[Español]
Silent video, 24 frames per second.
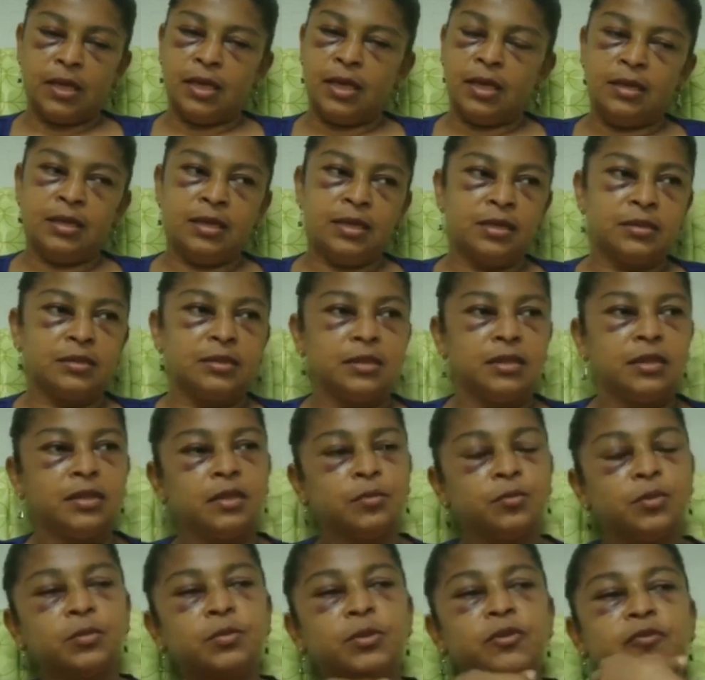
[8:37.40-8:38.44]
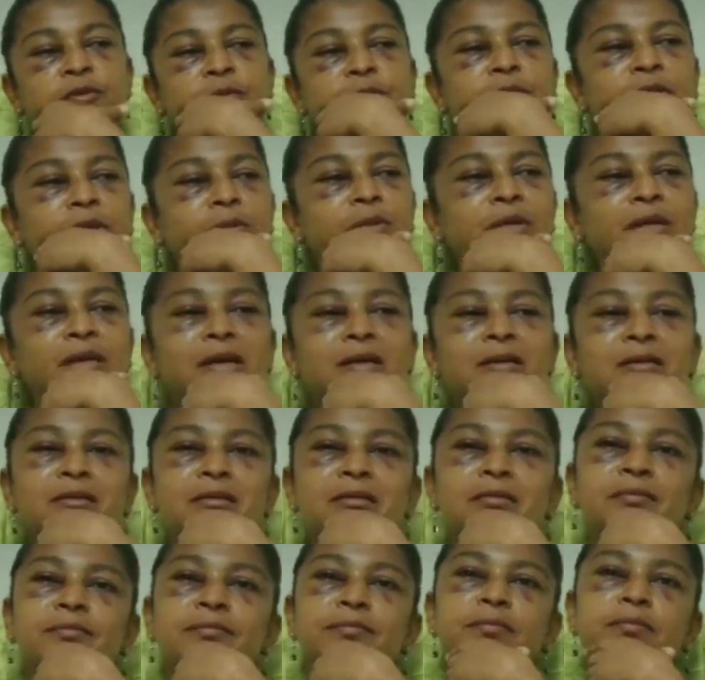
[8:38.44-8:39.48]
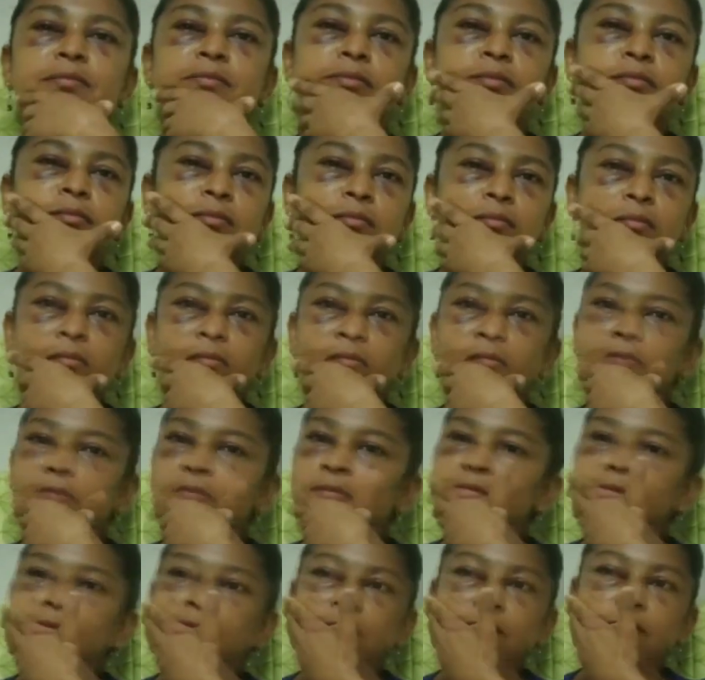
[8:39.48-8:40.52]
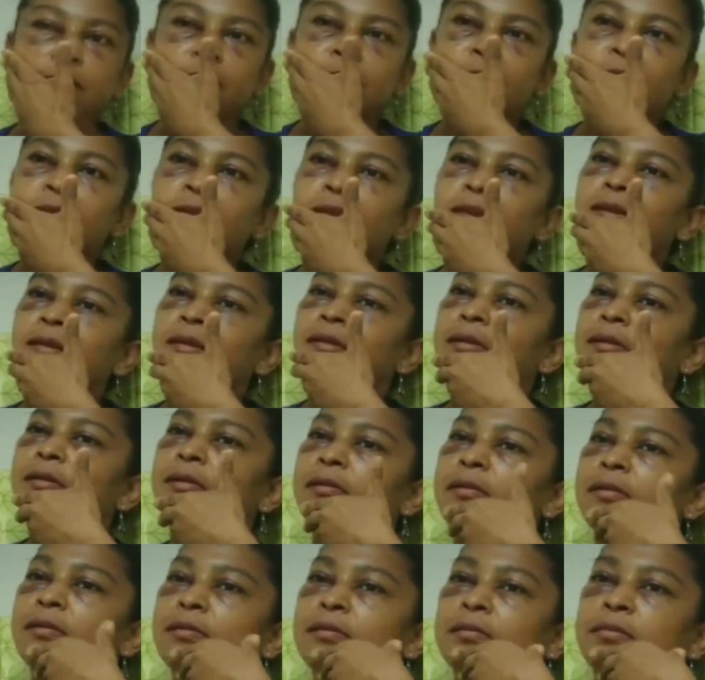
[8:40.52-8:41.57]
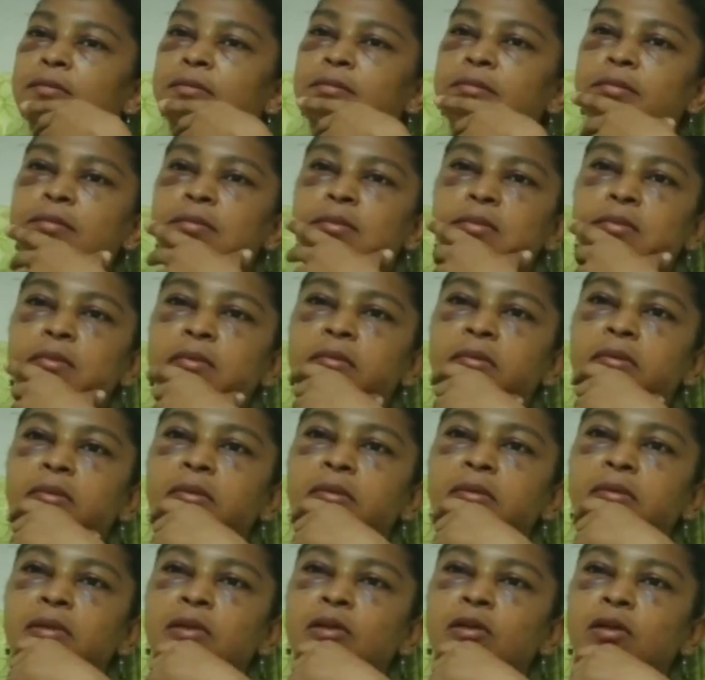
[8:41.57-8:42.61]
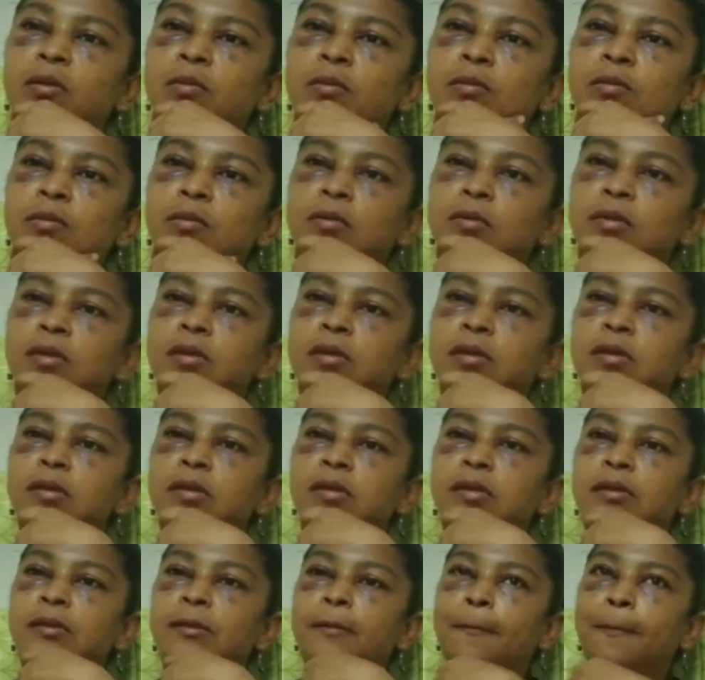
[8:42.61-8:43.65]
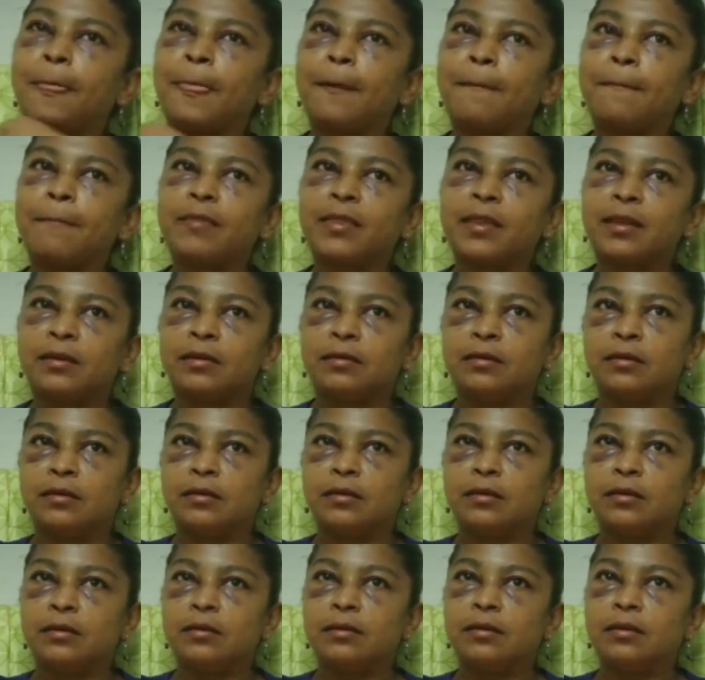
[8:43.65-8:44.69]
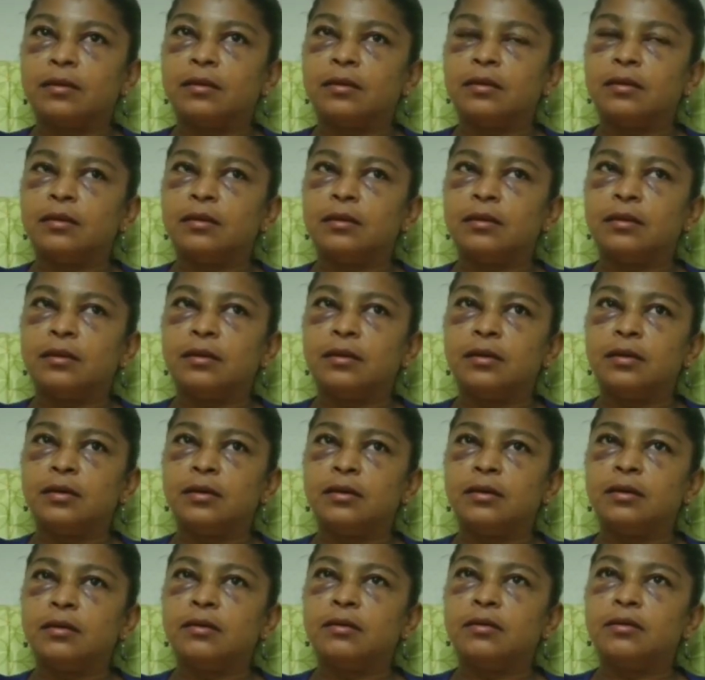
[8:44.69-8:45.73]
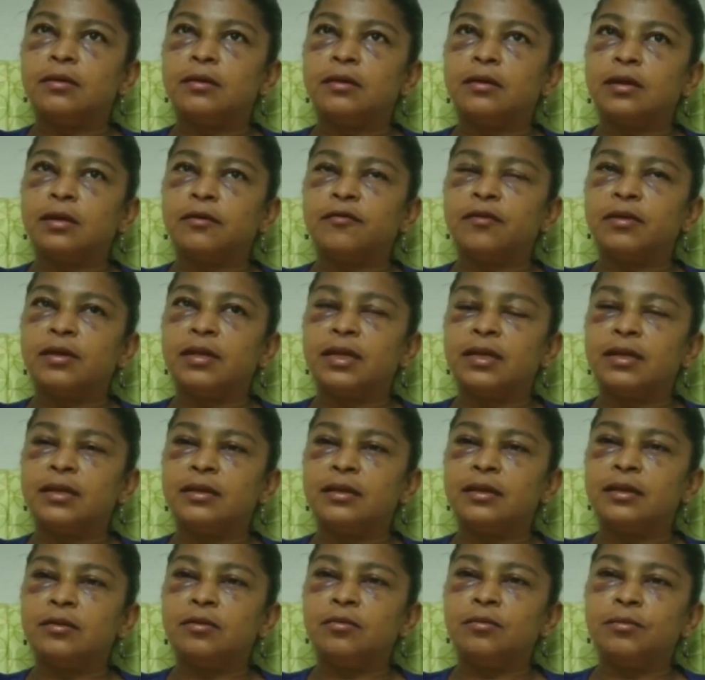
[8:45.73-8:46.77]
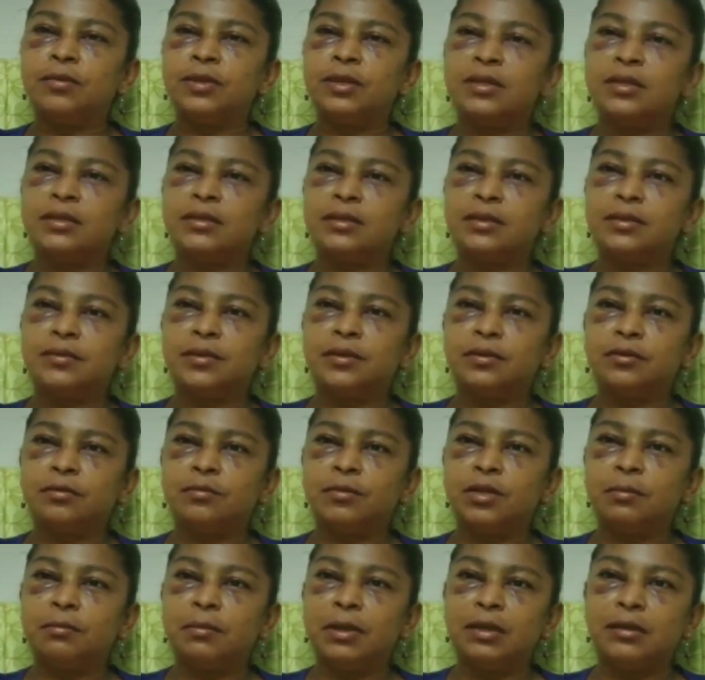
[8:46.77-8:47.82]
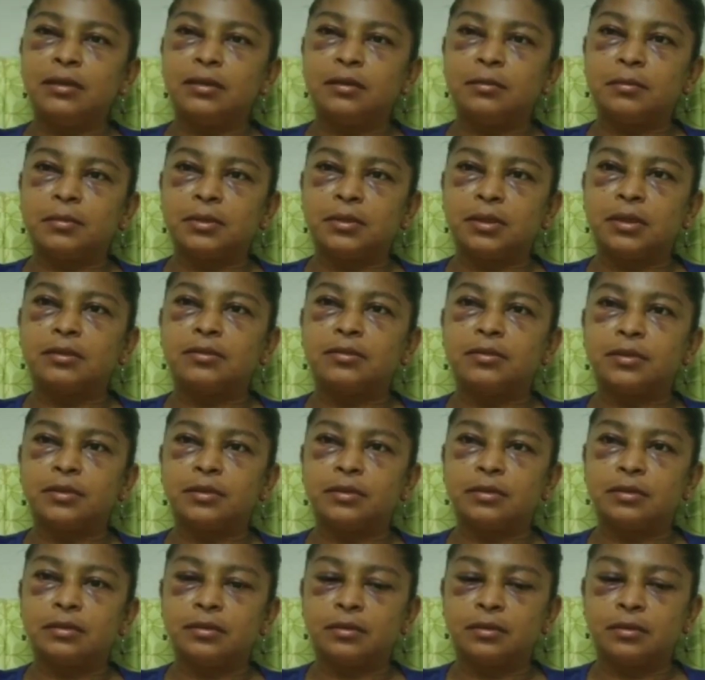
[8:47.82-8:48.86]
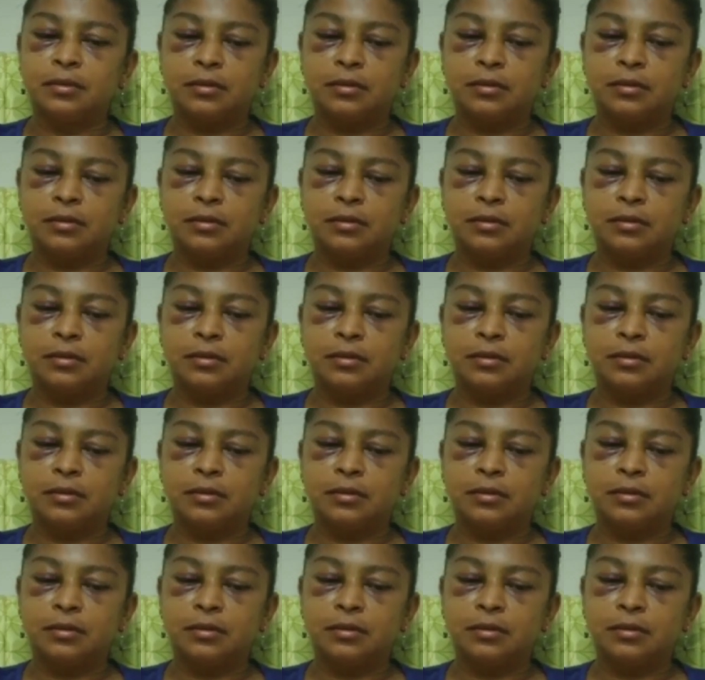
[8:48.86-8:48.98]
Y al día siguiente pues me fui para mi casa. ¿Desde cuándo lo conocí? ¿Cómo? ¿Desde cuándo lo conoces, padre? Eh, a finales de 2019, 2020, empezando, sí.